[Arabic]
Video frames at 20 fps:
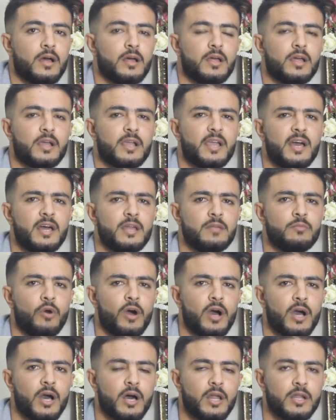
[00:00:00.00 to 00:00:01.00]
آه، كان
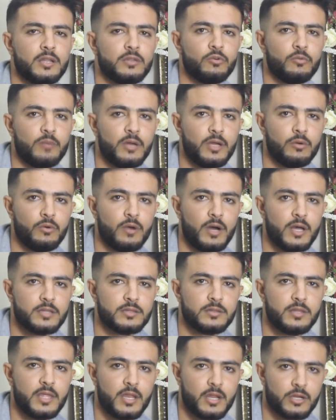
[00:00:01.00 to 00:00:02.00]
مؤخرا دو معايا
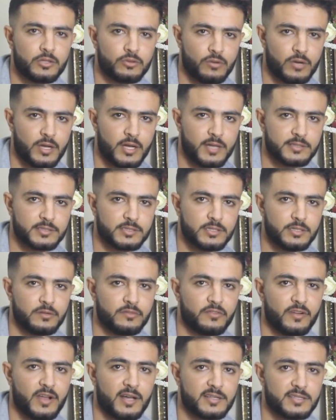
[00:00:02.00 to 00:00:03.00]
واحد ديريكتور كاستينغ في